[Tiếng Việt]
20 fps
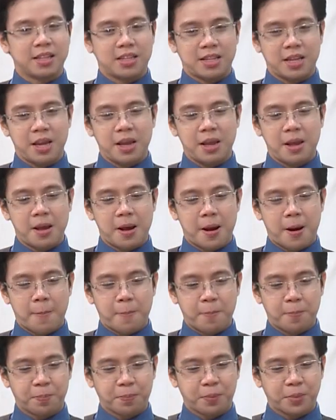thì ờ,
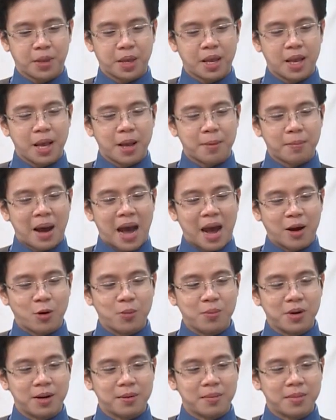ba của
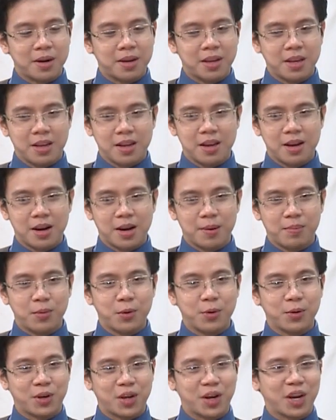mình mới ờ,
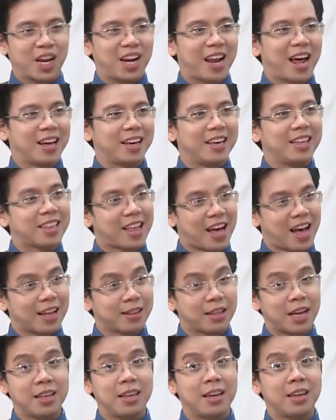mua cho cây đàn guitar
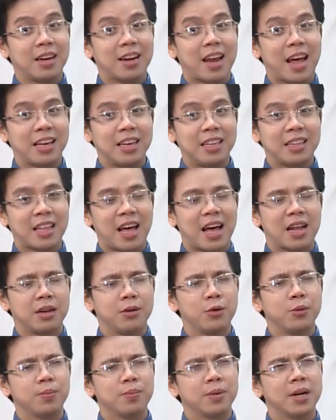tại vì cái đàn guitar
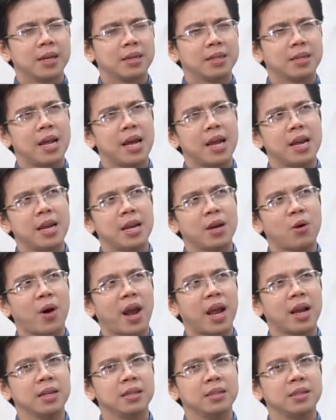lúc cách đây
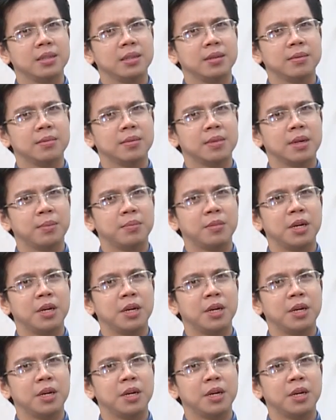khoảng chừng ờ,